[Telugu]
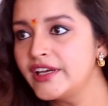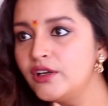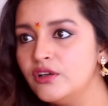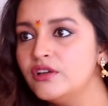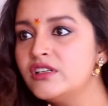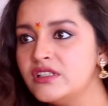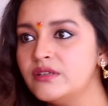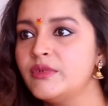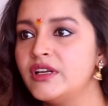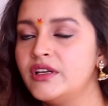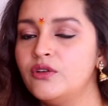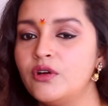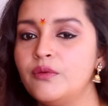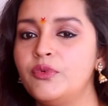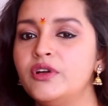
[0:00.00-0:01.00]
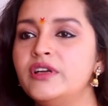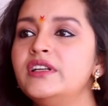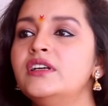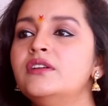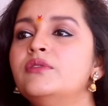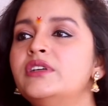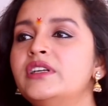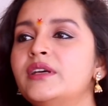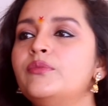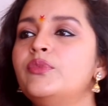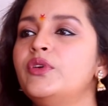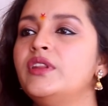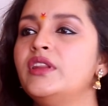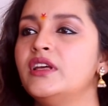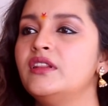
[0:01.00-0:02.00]
సెక్యులరిజం అని ఒక పొలిటికల్ వర్డ్
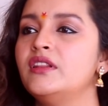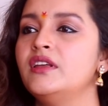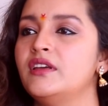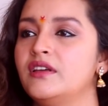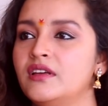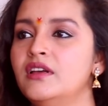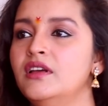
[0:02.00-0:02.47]
అయిపోయింది అంతే